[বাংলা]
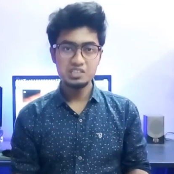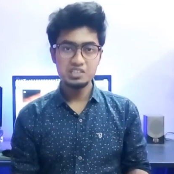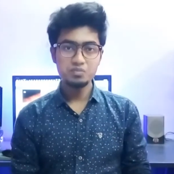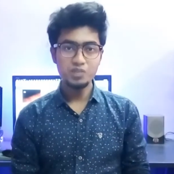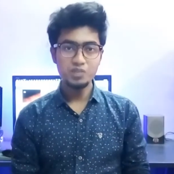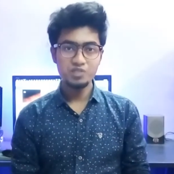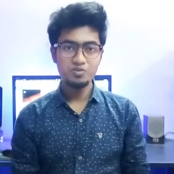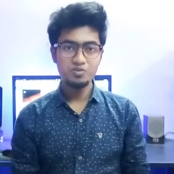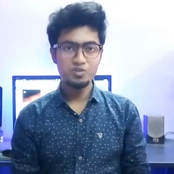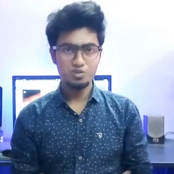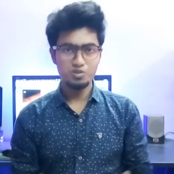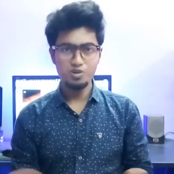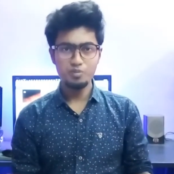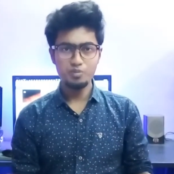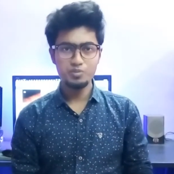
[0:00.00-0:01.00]
স্মার্টফোন
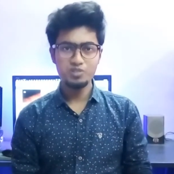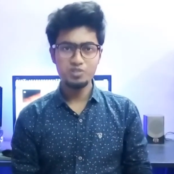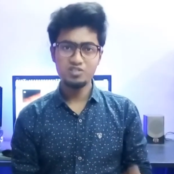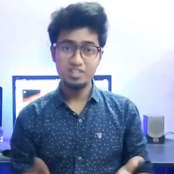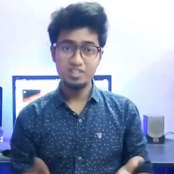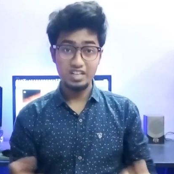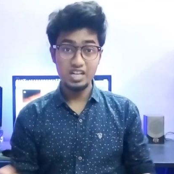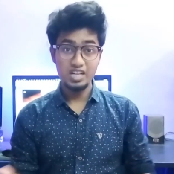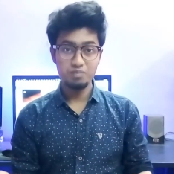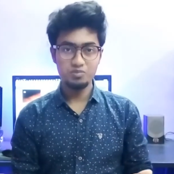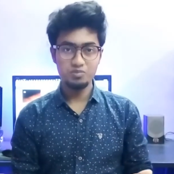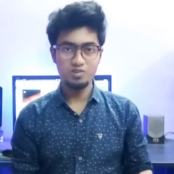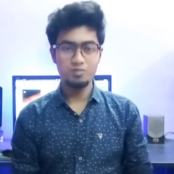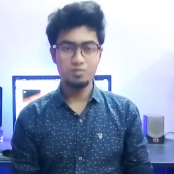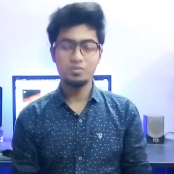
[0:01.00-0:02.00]
কম্পিউটার
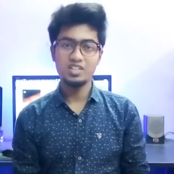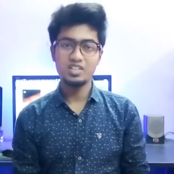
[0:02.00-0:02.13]
ল্যাপটপ